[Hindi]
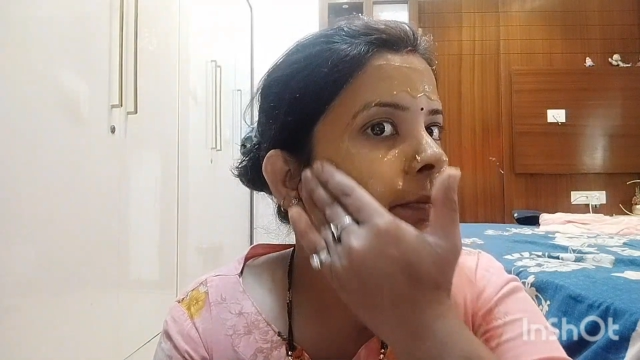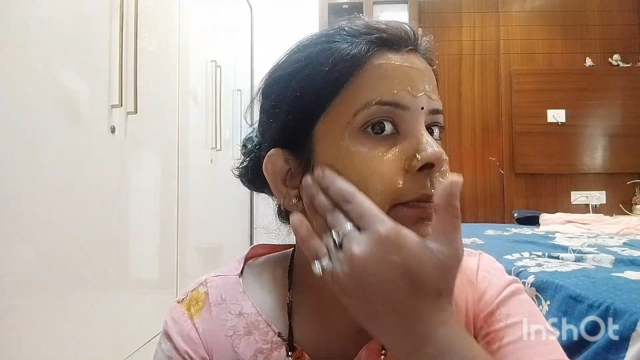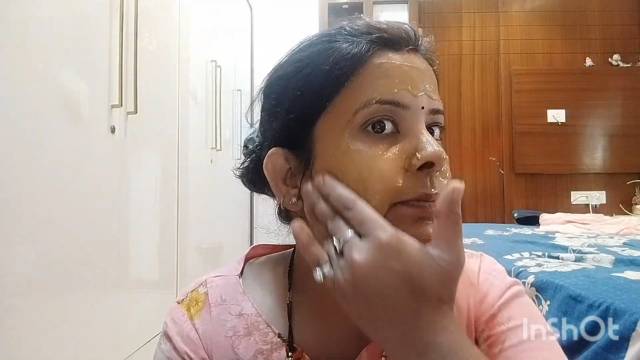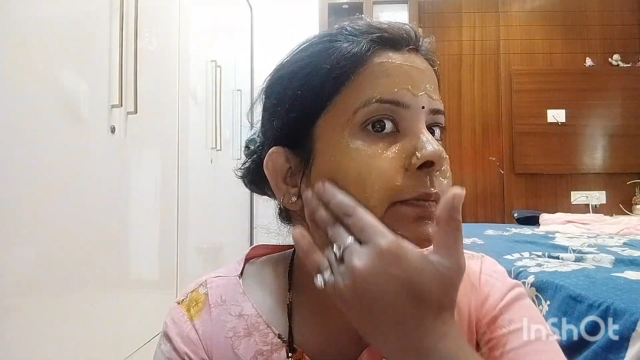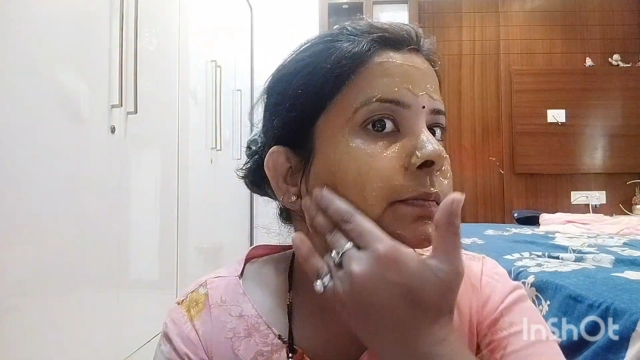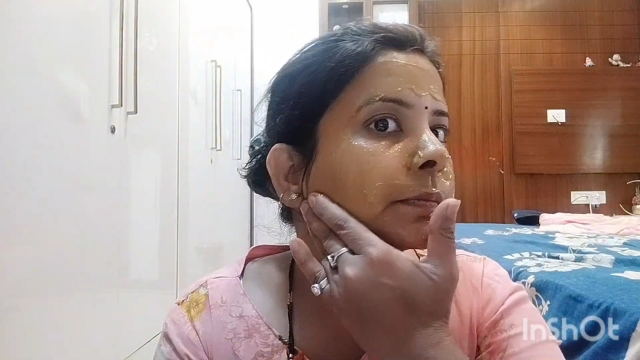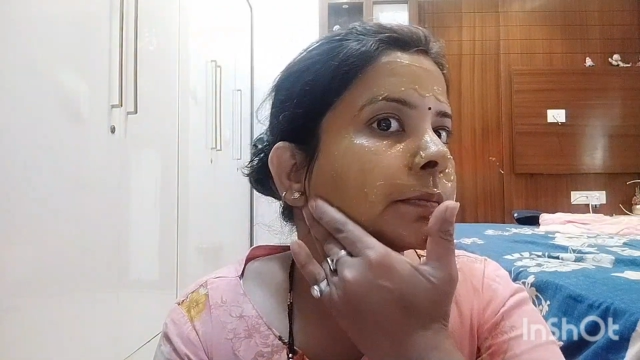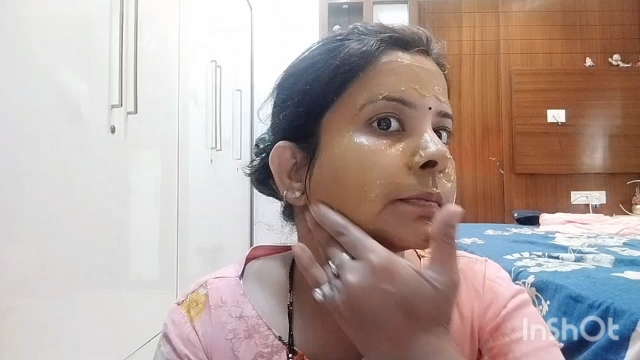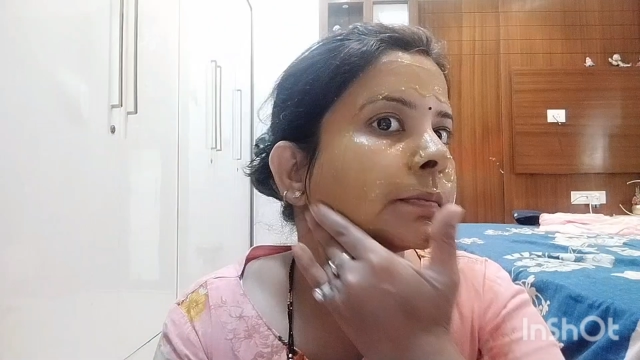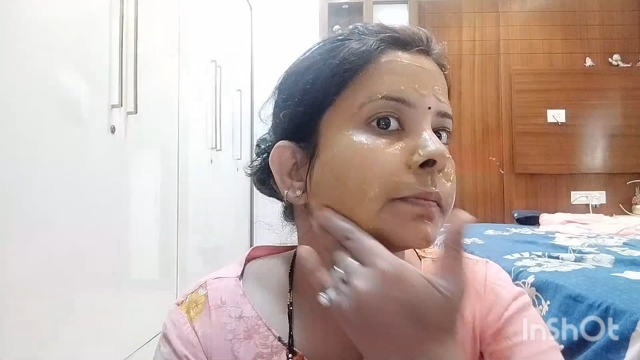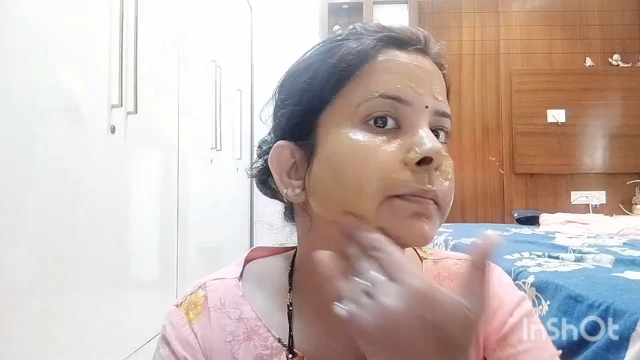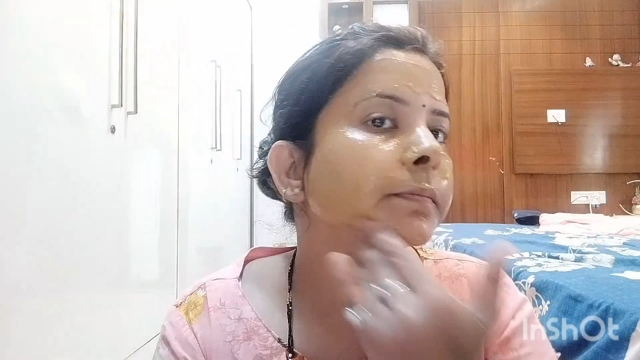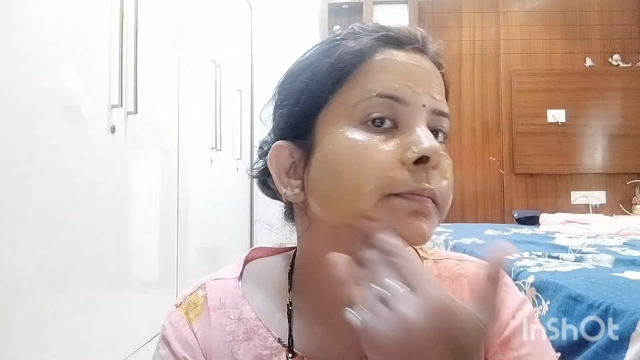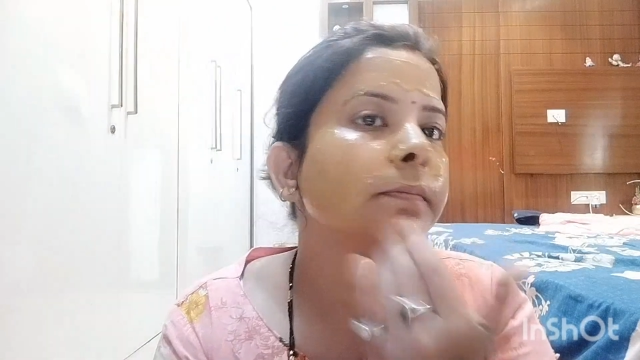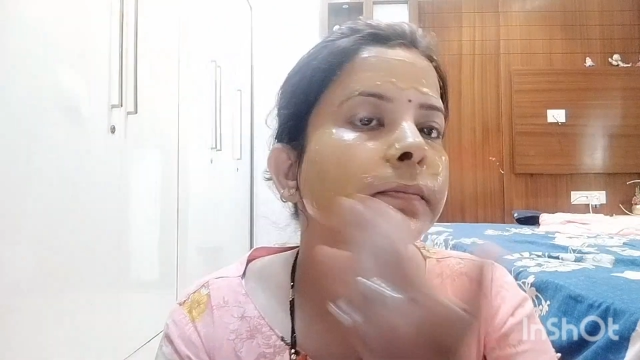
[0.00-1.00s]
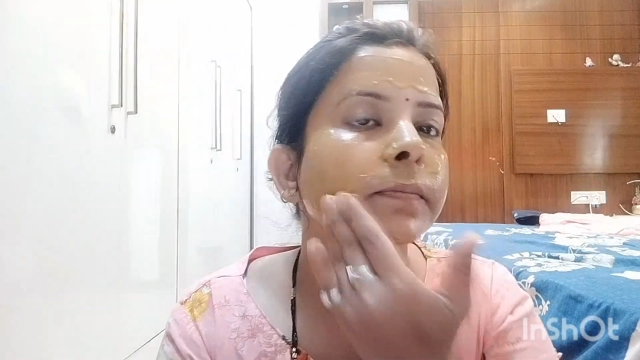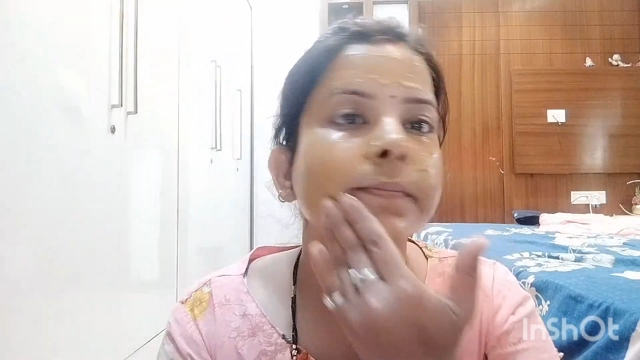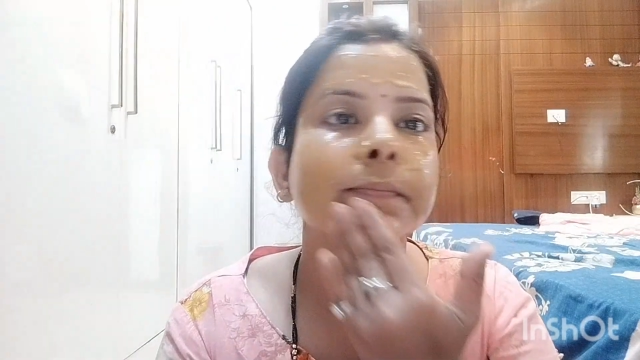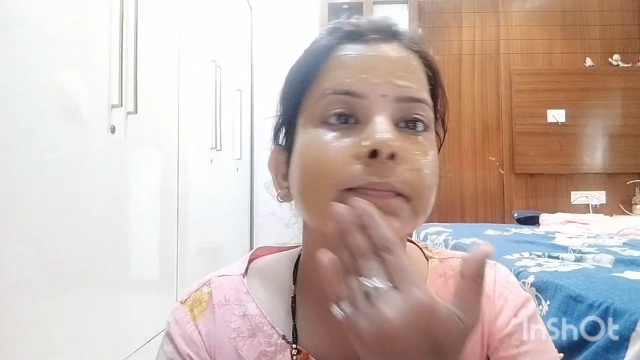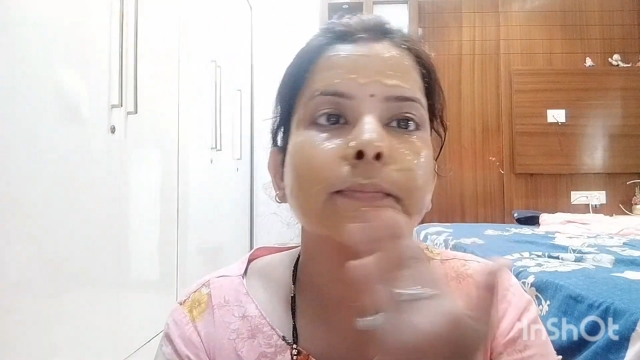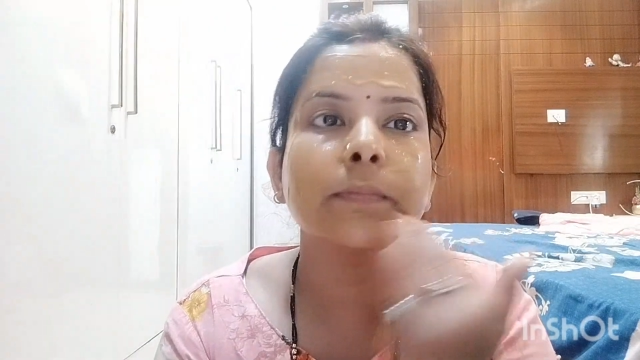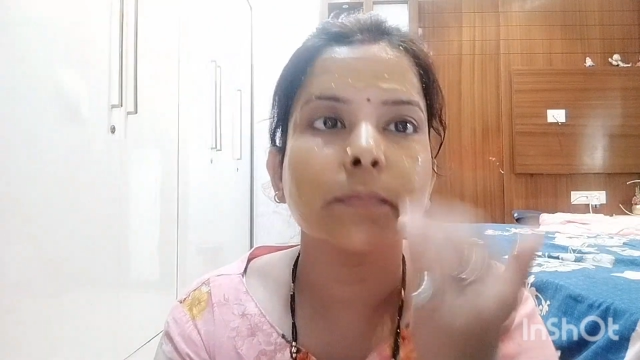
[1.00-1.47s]
आपकी स्किन
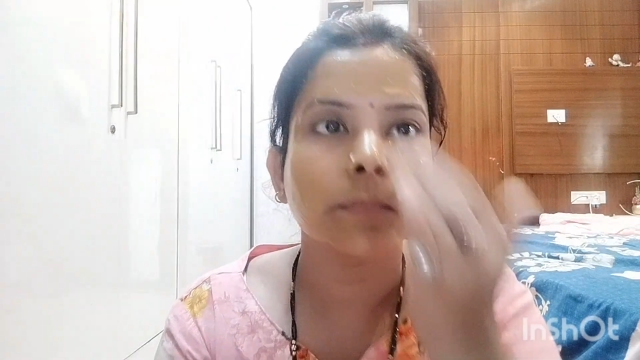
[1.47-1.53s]
के लिए